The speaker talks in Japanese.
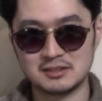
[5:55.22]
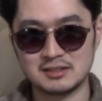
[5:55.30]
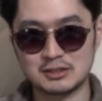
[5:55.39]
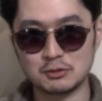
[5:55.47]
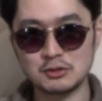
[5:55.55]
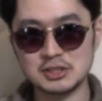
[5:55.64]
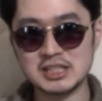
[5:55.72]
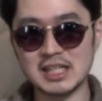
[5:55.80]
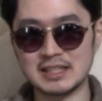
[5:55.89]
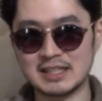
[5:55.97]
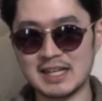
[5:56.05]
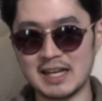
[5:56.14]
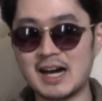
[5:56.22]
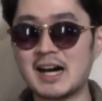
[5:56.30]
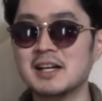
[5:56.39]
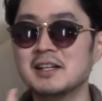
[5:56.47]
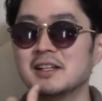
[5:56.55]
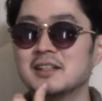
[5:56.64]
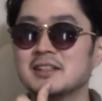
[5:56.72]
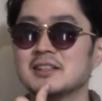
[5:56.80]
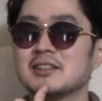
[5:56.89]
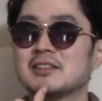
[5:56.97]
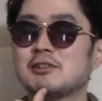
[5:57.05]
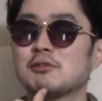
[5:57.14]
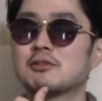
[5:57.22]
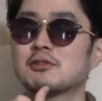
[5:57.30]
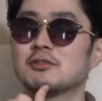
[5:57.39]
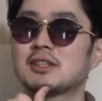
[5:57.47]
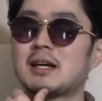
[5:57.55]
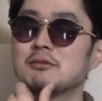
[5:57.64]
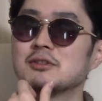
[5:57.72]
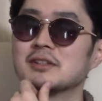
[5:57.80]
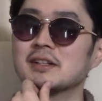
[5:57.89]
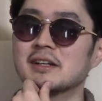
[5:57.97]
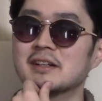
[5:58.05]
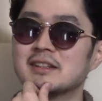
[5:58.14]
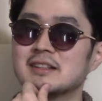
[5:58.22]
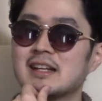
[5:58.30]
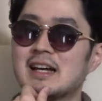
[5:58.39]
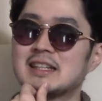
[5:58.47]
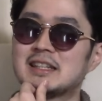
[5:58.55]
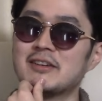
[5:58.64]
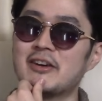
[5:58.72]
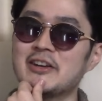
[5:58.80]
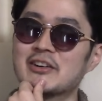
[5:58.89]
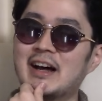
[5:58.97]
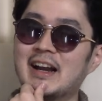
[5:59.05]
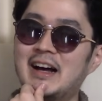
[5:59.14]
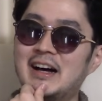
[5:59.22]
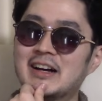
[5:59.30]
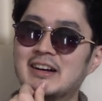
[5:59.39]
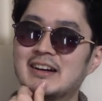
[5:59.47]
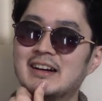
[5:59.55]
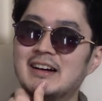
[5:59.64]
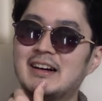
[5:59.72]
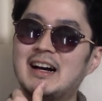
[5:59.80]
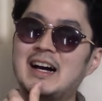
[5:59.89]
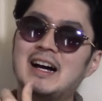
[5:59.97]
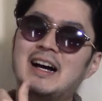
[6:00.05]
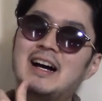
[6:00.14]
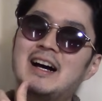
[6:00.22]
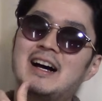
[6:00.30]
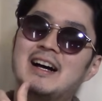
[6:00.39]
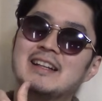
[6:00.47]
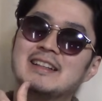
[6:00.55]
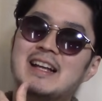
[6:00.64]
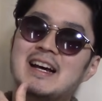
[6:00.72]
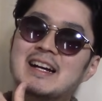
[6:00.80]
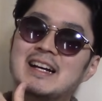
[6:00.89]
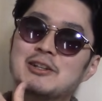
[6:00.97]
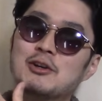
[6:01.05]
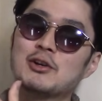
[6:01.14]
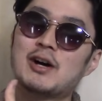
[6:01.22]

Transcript: うん、その時点であちょっと多分なんて言えばいいのかなあーなんかいろい